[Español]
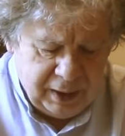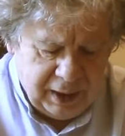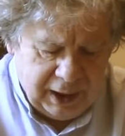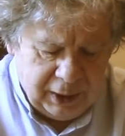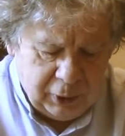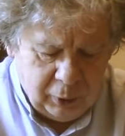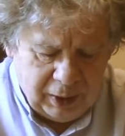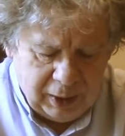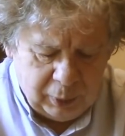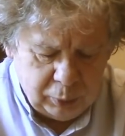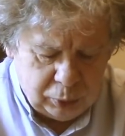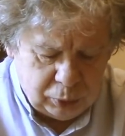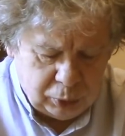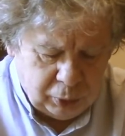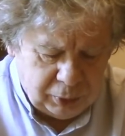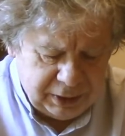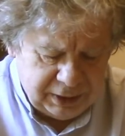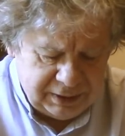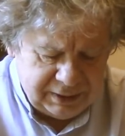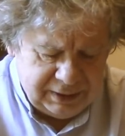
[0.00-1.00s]
a los
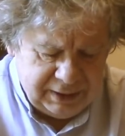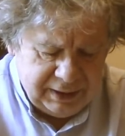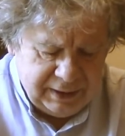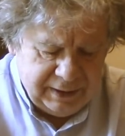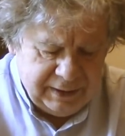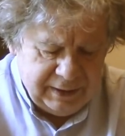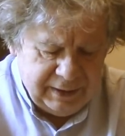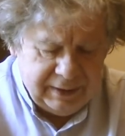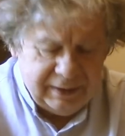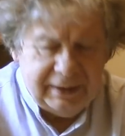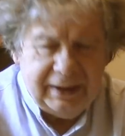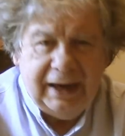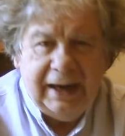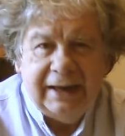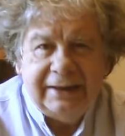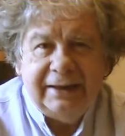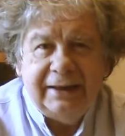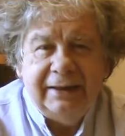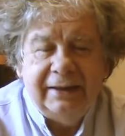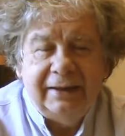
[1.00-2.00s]
autores del
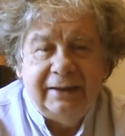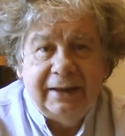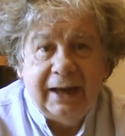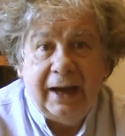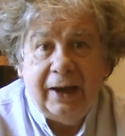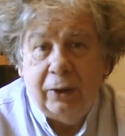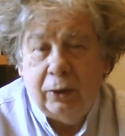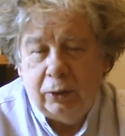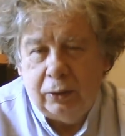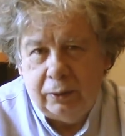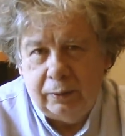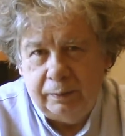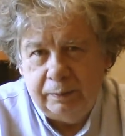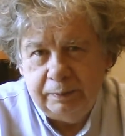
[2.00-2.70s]
atentado.